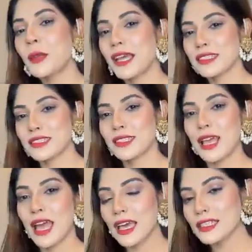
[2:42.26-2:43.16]
কোন প্লেস
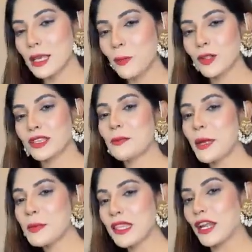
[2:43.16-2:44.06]
যে বলতে
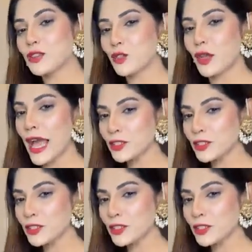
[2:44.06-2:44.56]
পারবে তার জন্য